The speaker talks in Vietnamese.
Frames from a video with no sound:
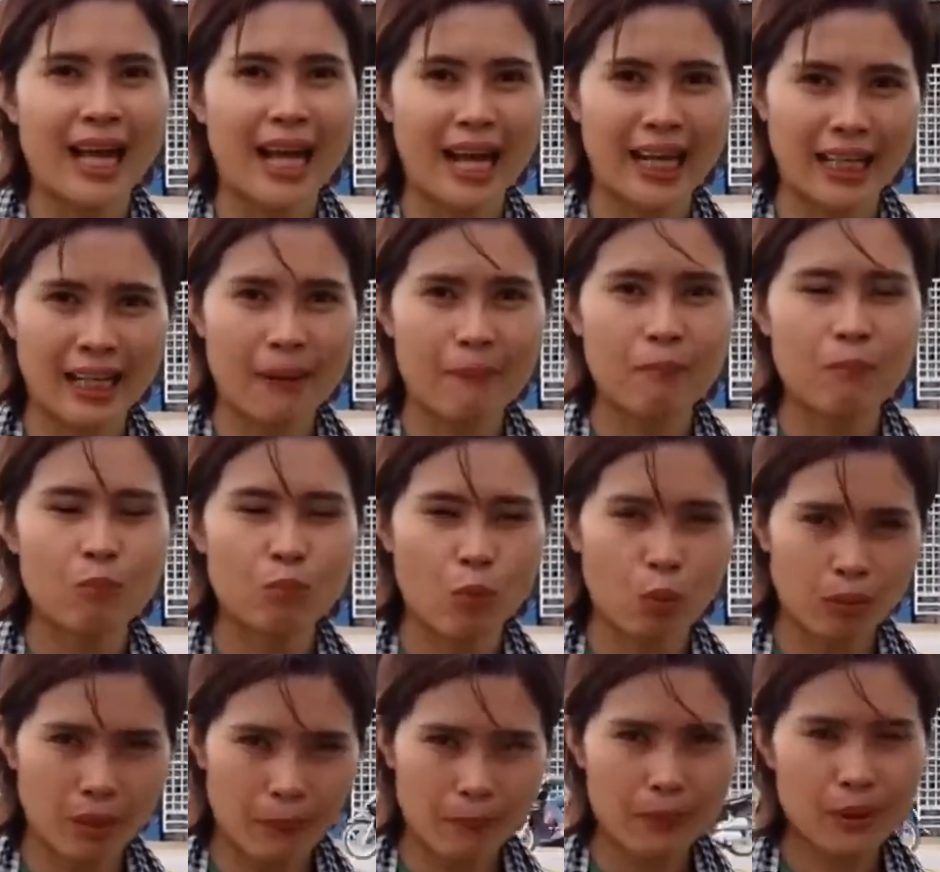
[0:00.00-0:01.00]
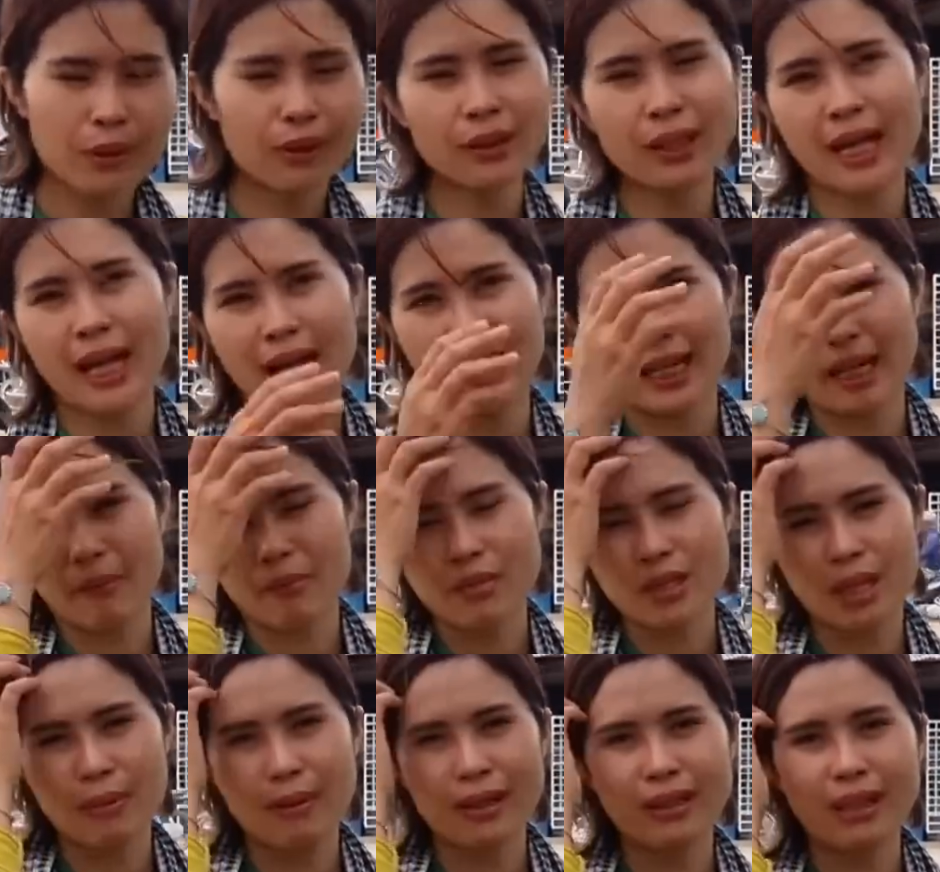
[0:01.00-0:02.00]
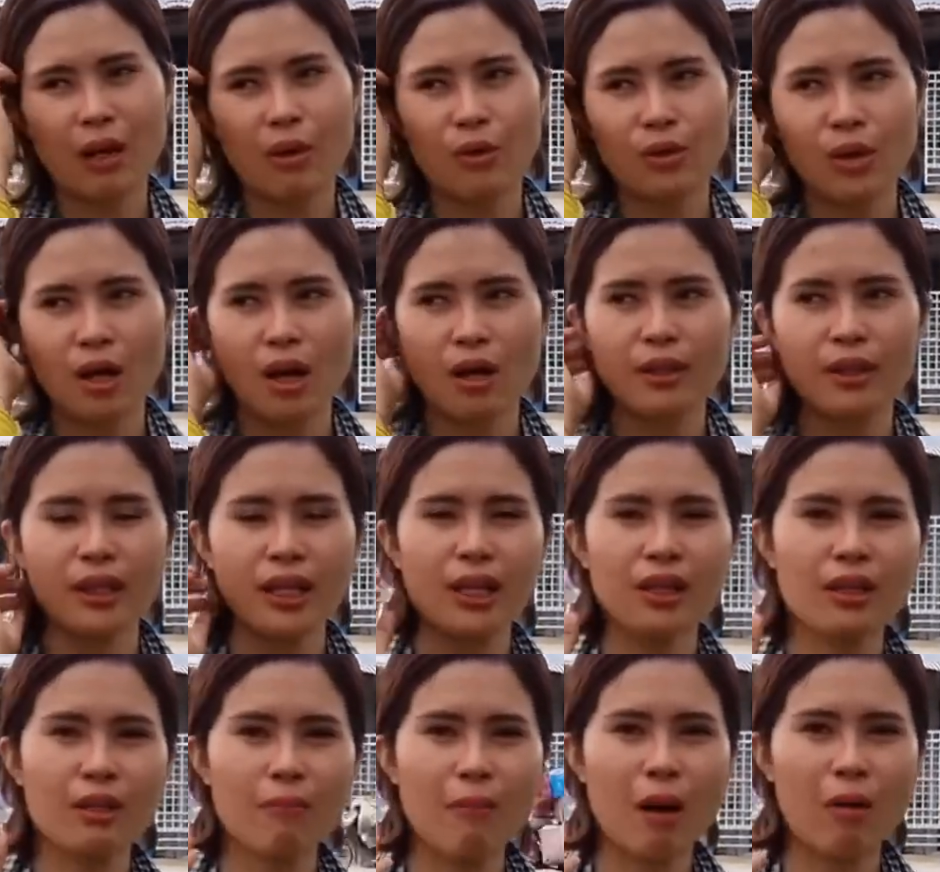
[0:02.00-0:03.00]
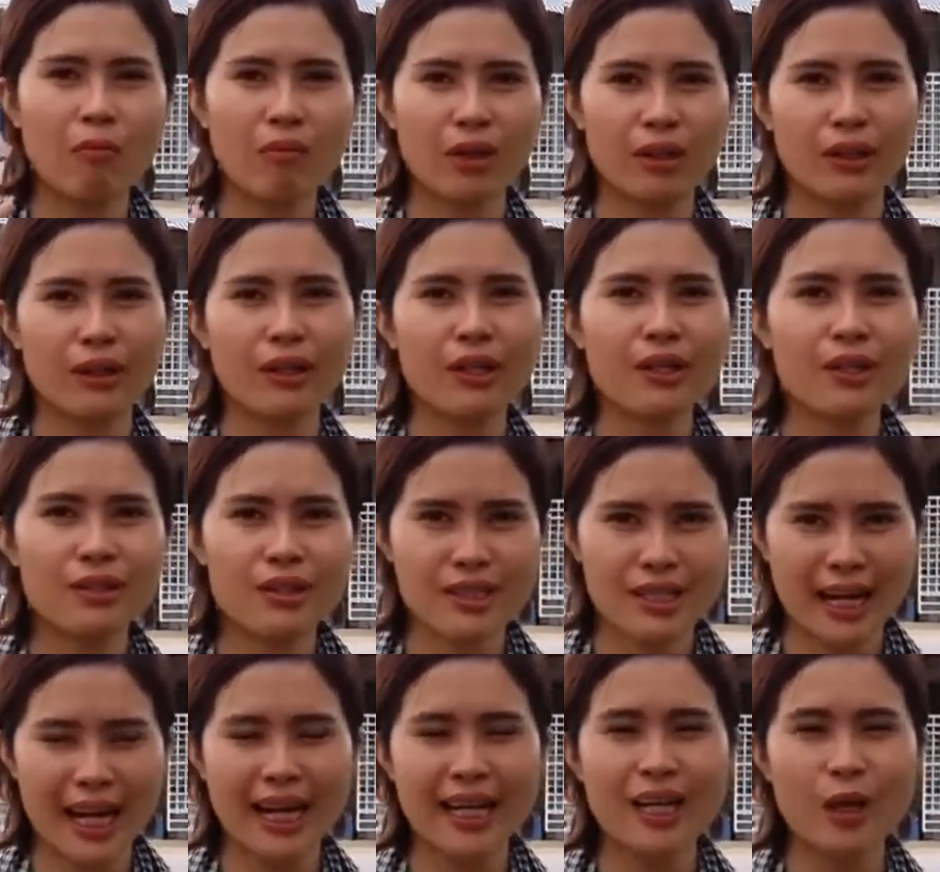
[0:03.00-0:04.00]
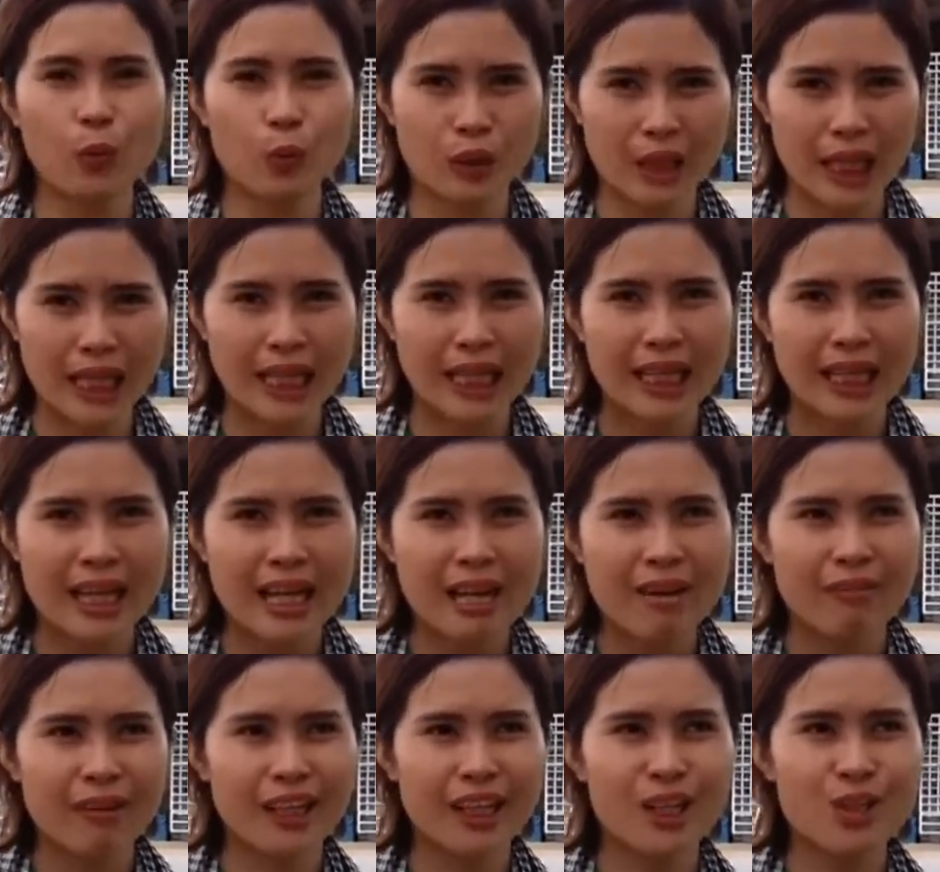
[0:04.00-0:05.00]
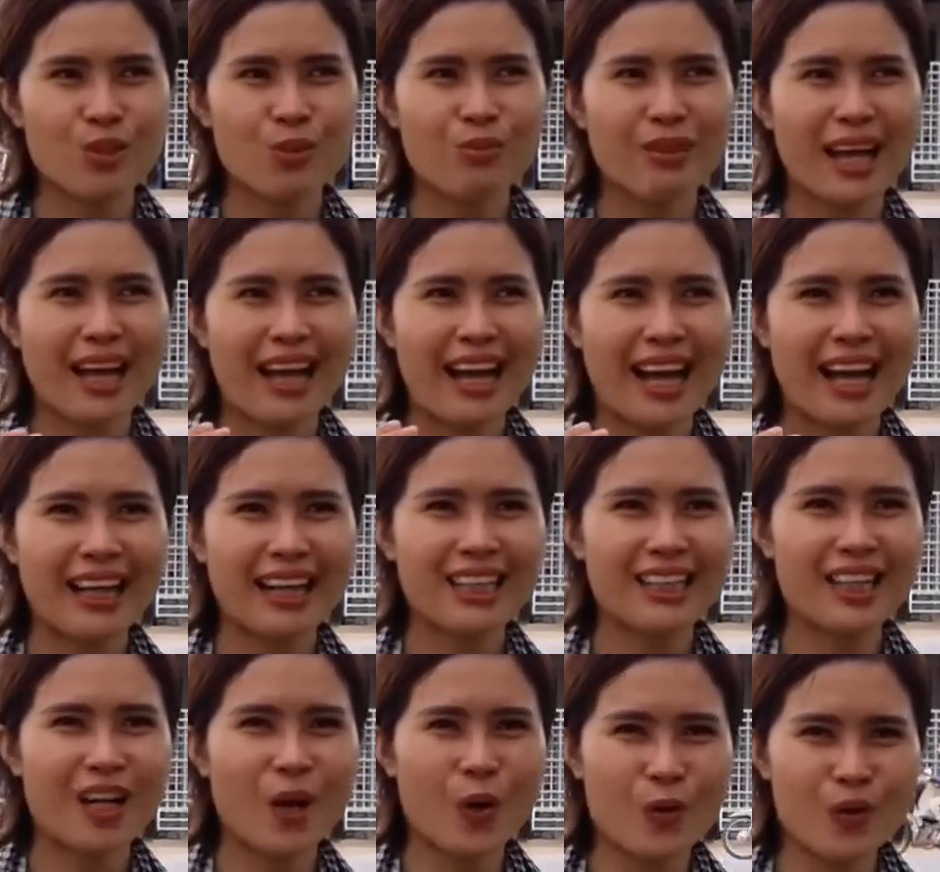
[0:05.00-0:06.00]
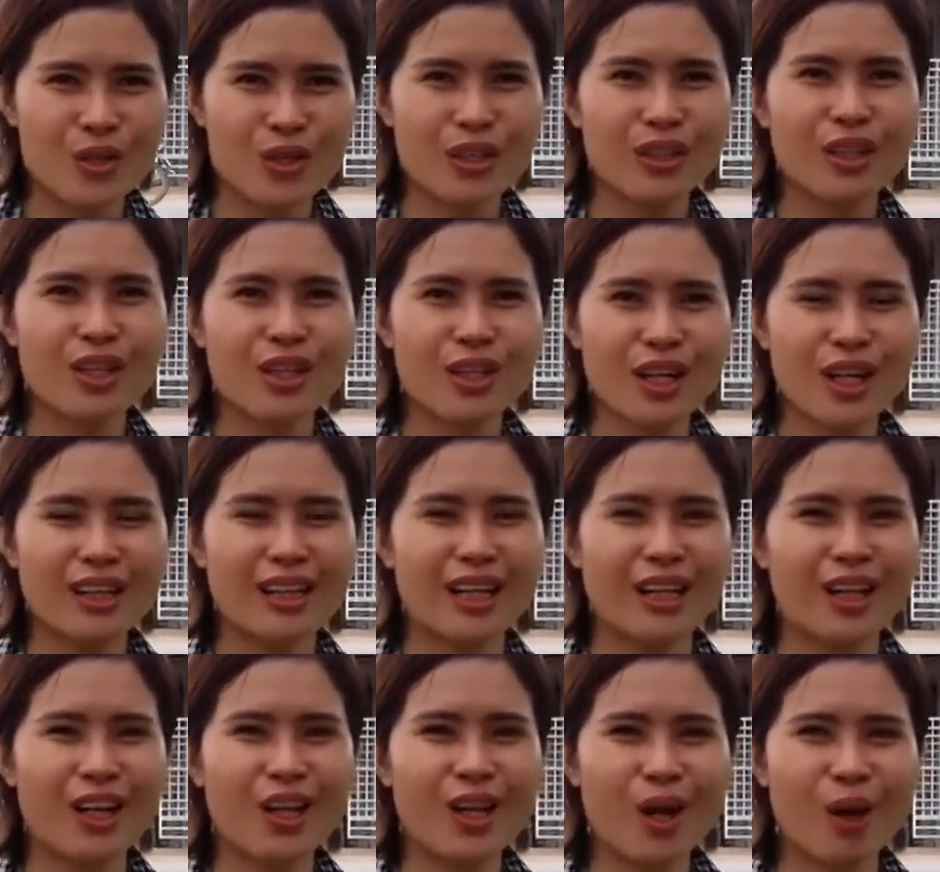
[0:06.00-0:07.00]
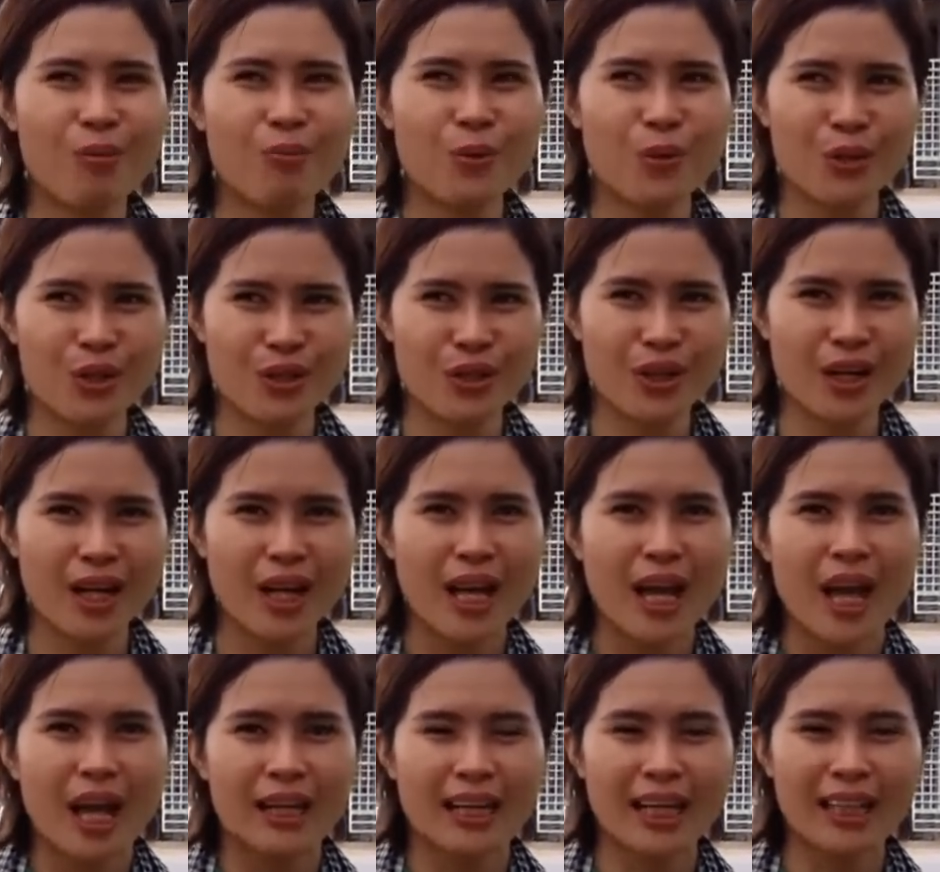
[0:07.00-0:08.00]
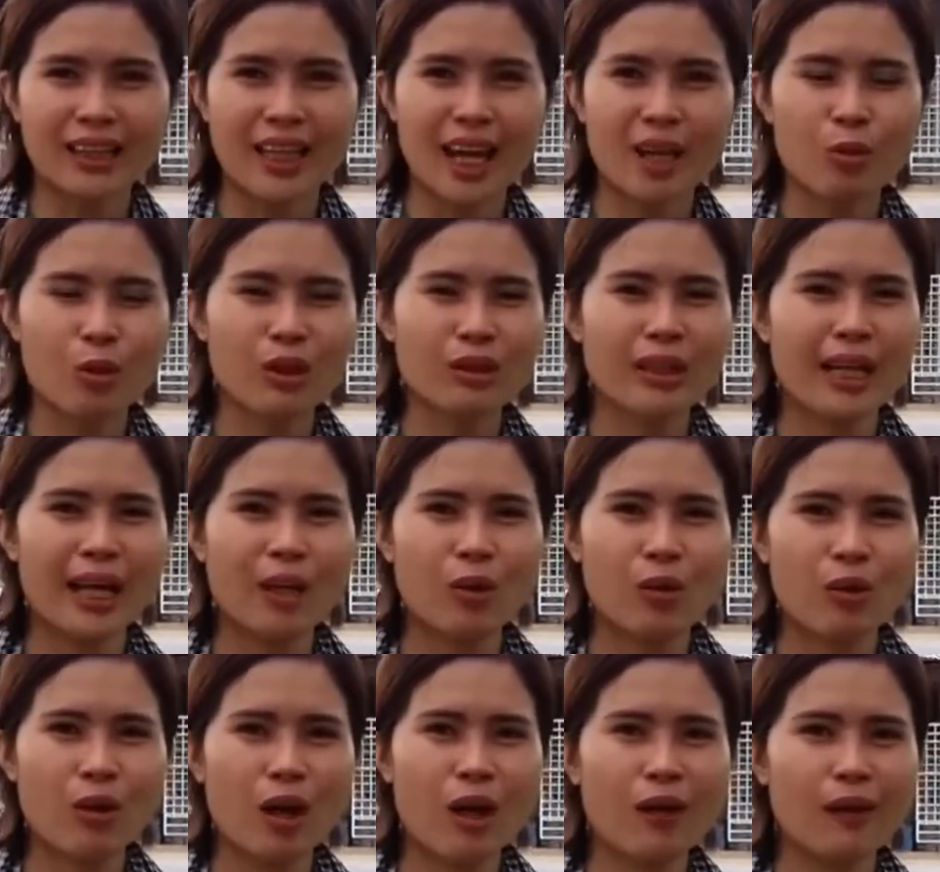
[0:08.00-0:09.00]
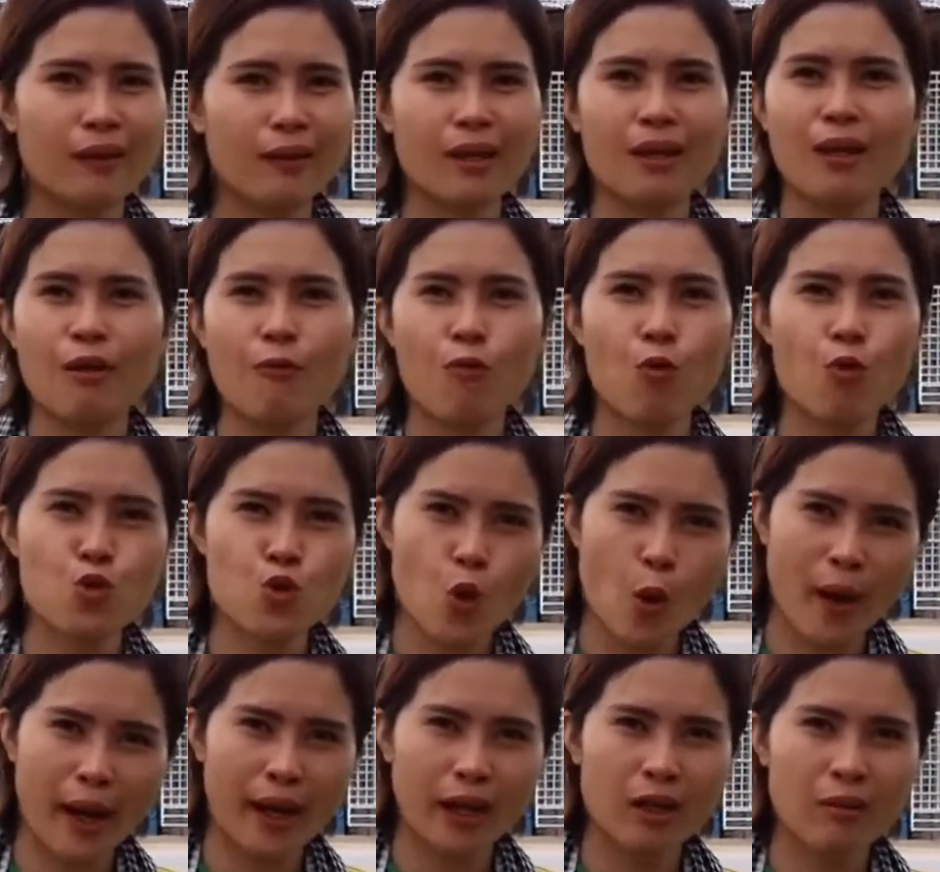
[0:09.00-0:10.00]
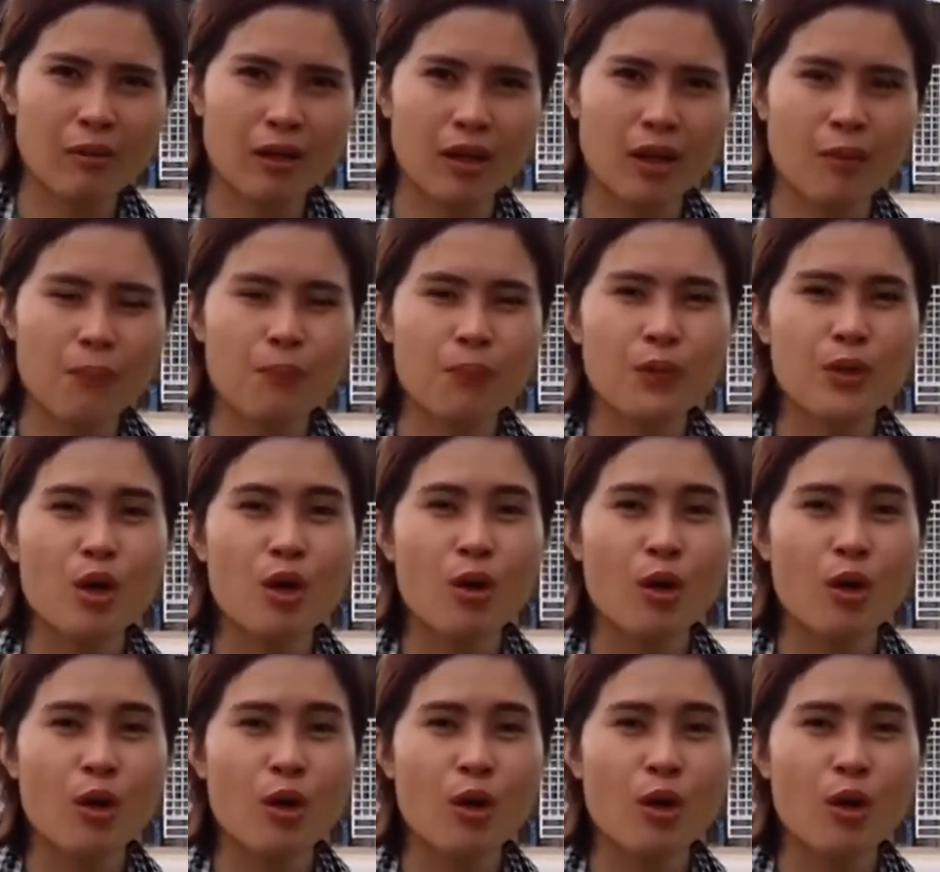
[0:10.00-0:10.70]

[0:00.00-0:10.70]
2 năm, một năm rưỡi tới 2 năm sẽ bắt đầu cho những cái lứa bông và những cái lứa trái đầu tiên và khi chúng ta ăn cái trái ổi dứa thứ nhất là nó thơm mùi dứa cái tên quốc tế của nó là tên là fujoa nữa bà con